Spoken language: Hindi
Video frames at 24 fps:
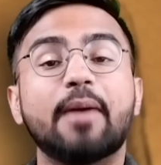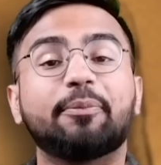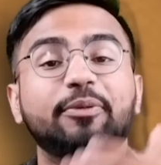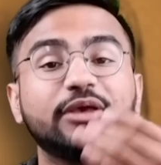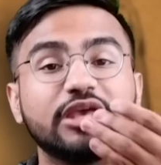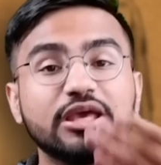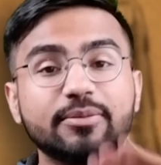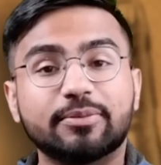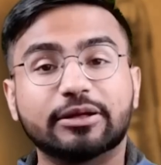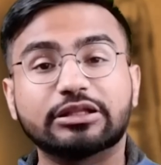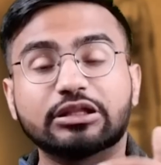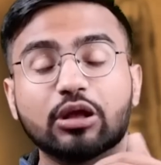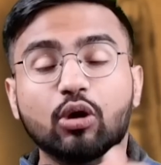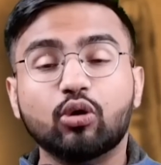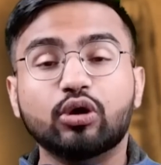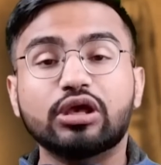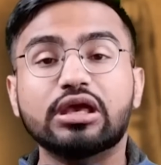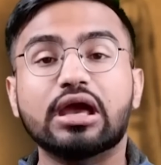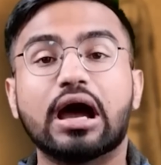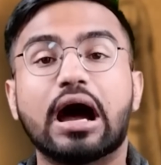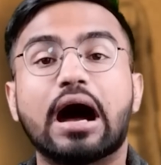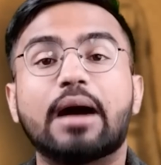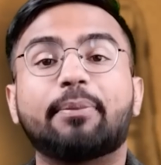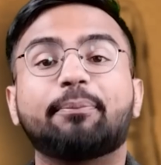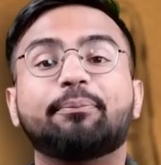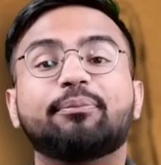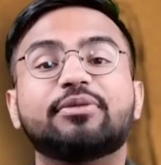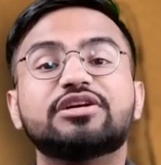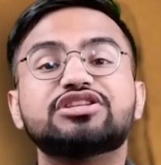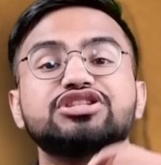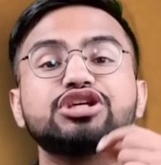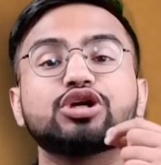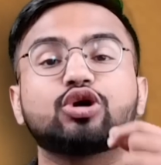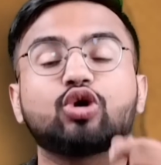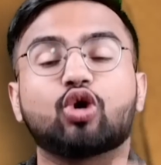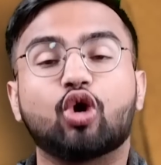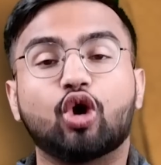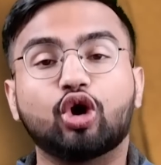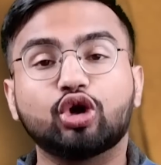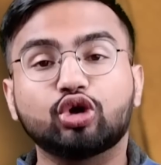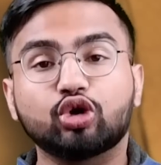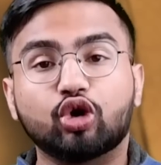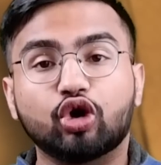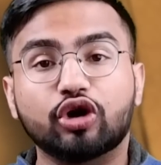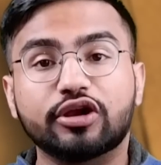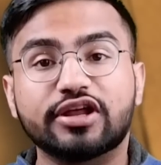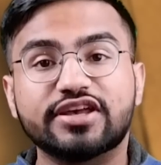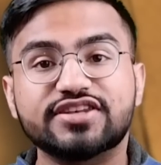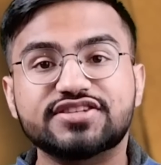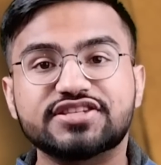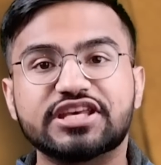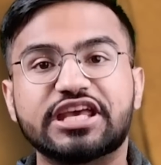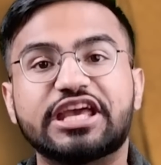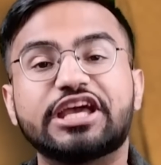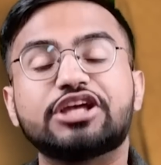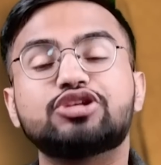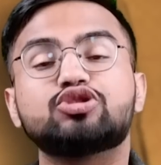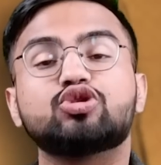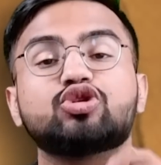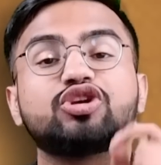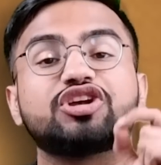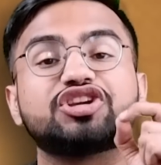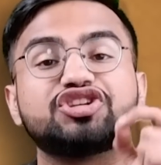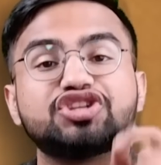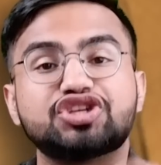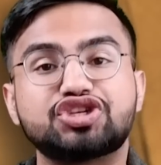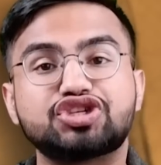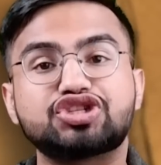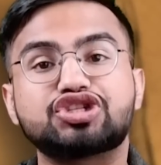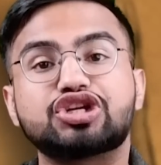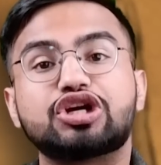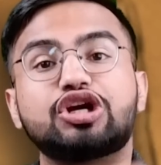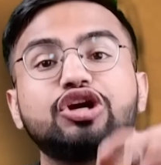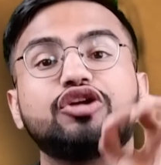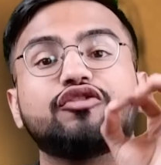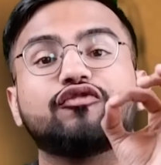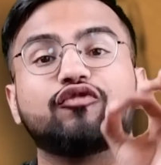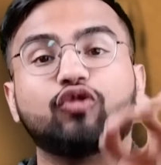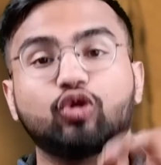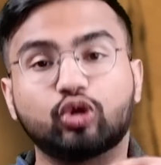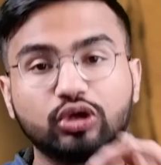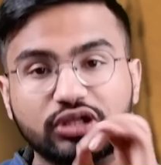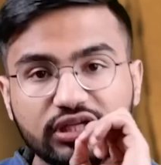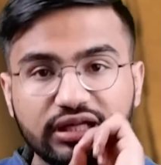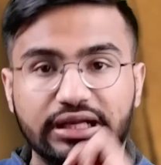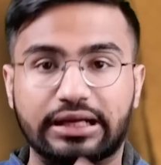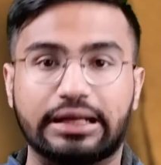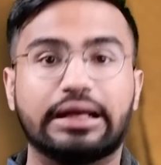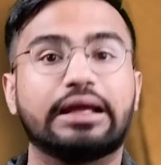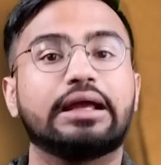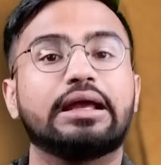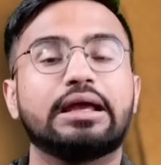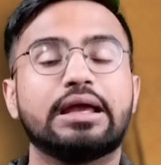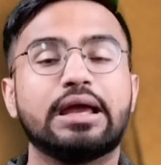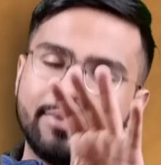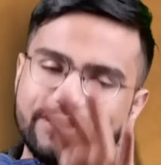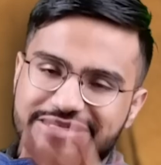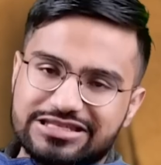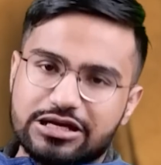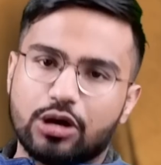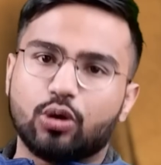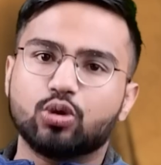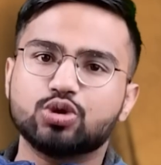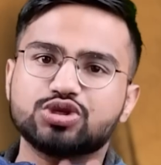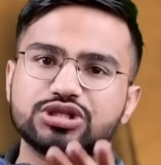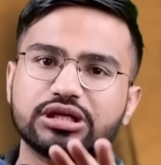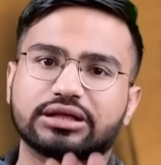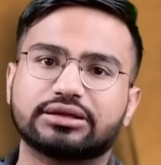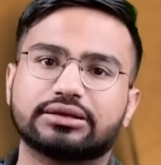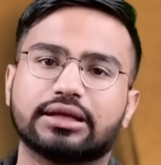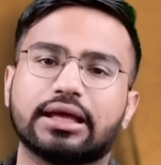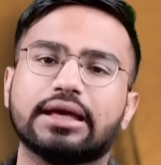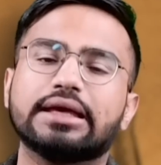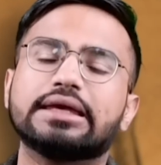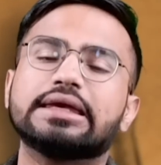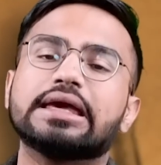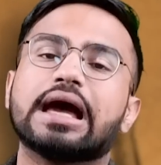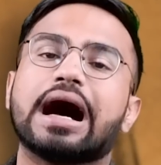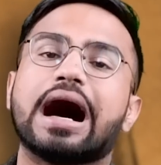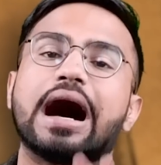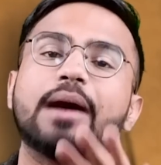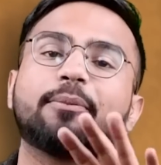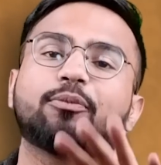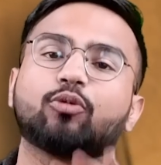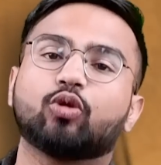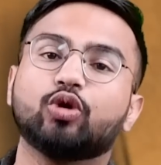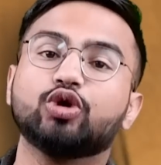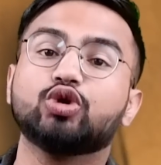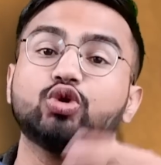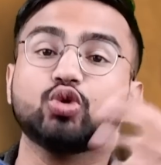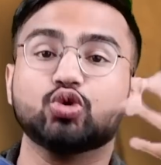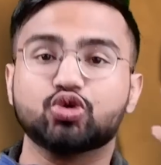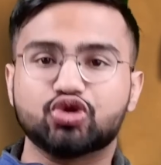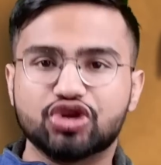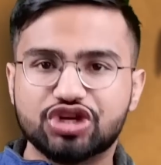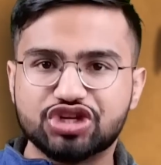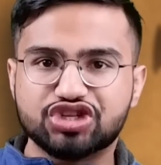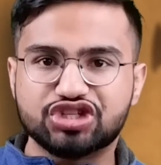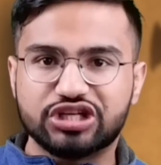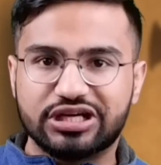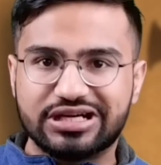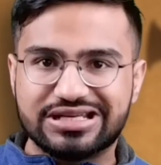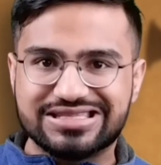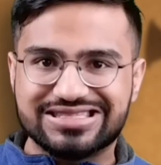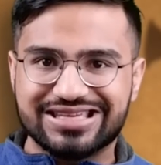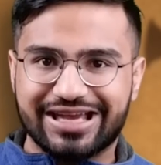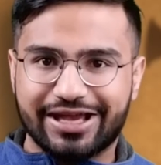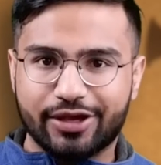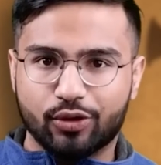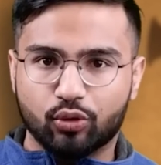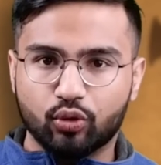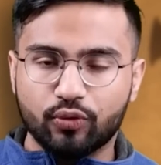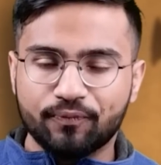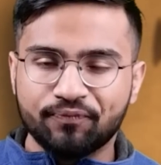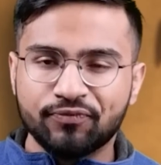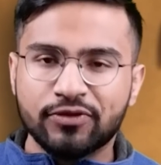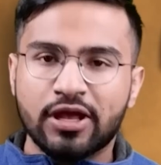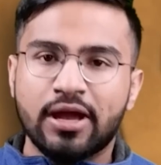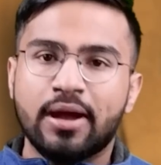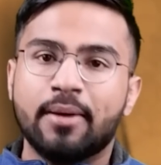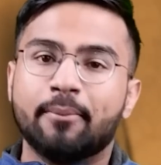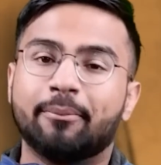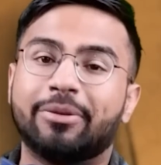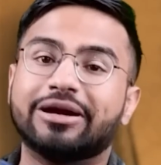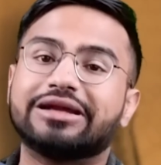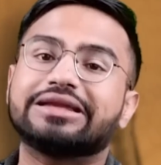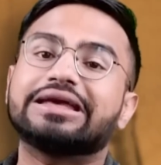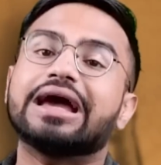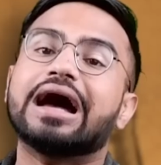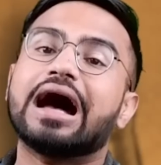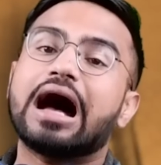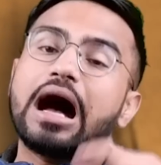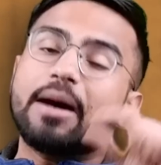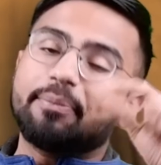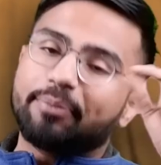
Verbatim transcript: आप ये बताओ कि आप में से कौन कौन ऐसे हैं जो रजिस्टर्ड वोटर है अब ऐसा हो सकता है कि आप कोई दूसरे स्टेट से आए हो बट क्या